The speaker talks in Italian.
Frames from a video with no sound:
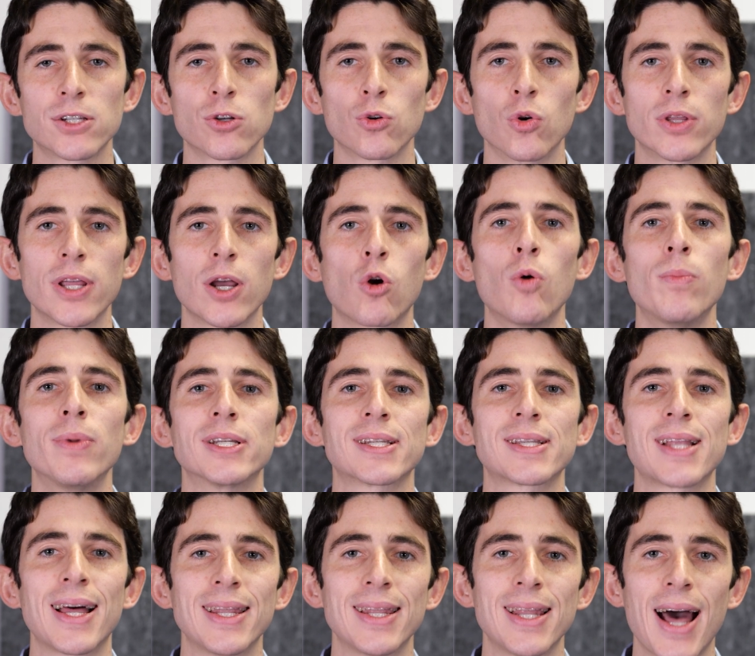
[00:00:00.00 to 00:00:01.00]
secondo te come
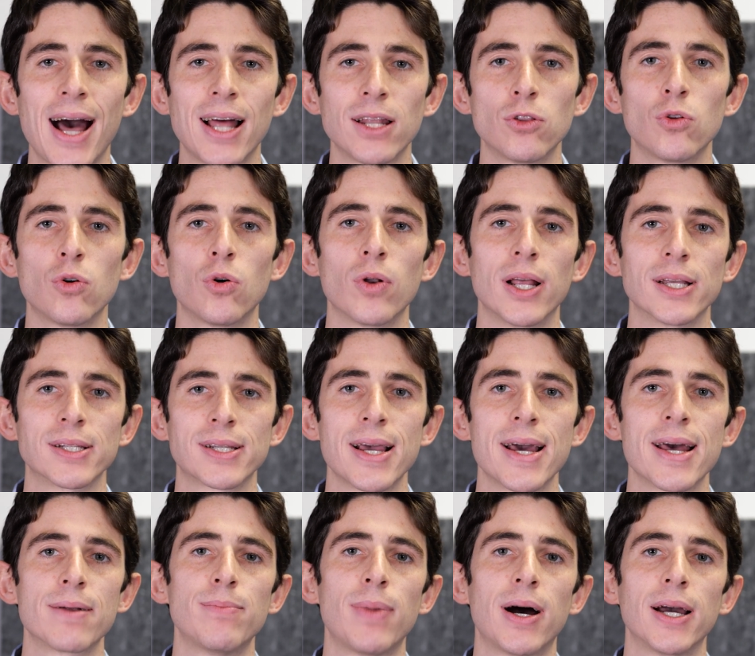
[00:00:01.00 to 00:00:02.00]
sta andando la
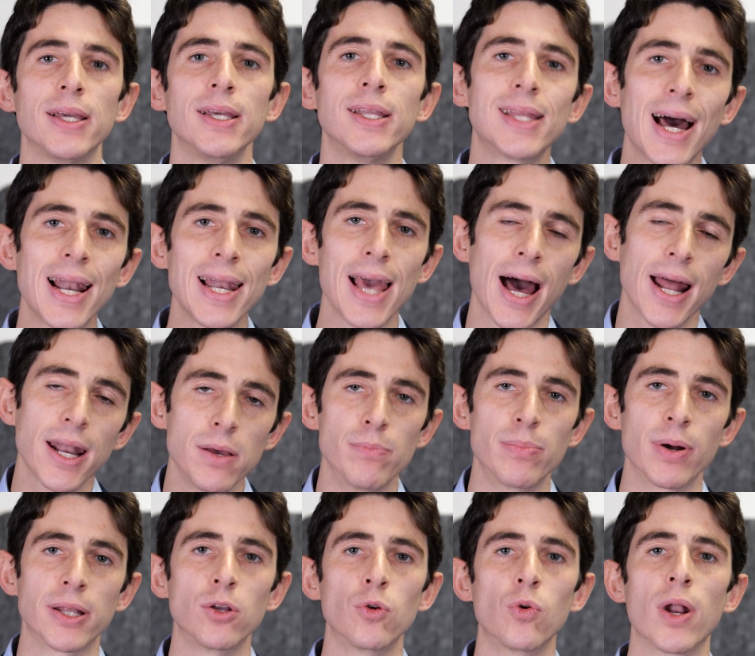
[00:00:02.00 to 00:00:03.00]
scherma italiana, in
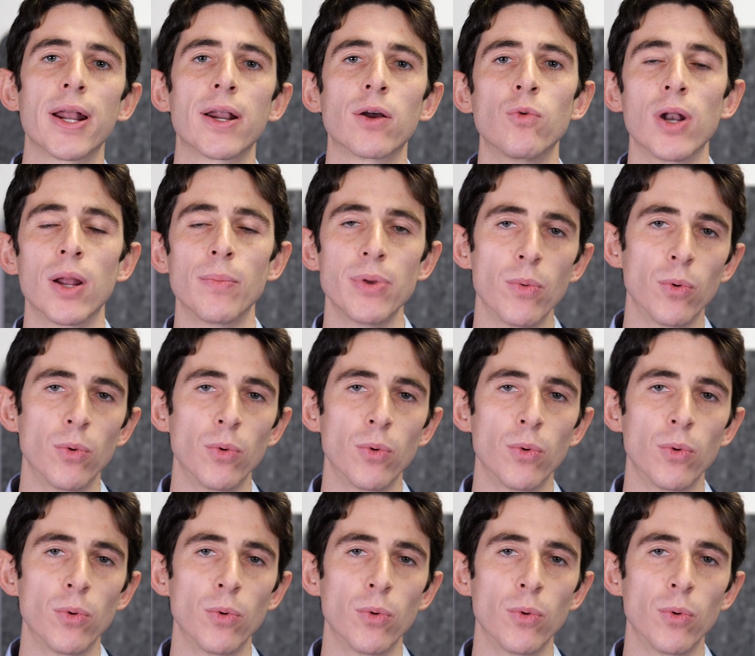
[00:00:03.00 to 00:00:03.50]
particolare quella